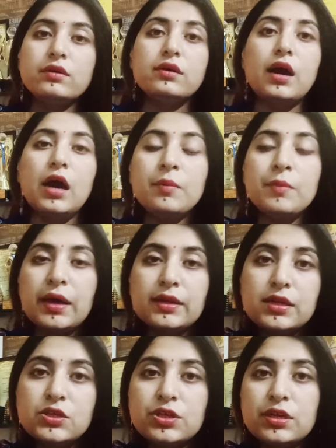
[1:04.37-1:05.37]

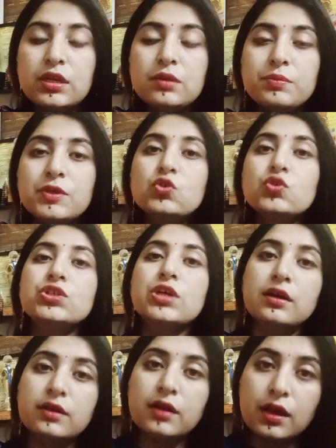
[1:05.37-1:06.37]
हमारे शरीर में जो
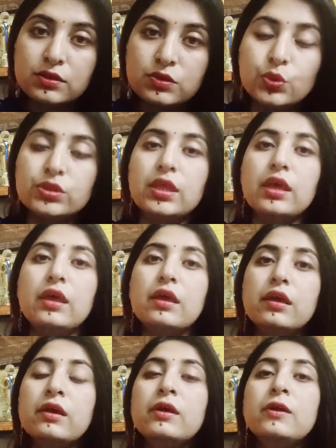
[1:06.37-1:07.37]
चक्रास होते
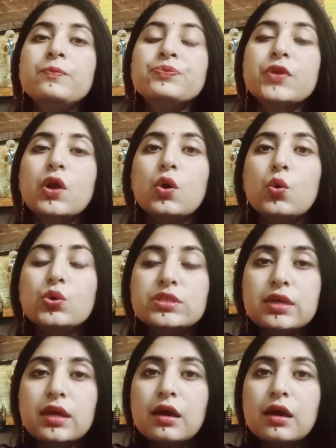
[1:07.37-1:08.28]
हैं उसका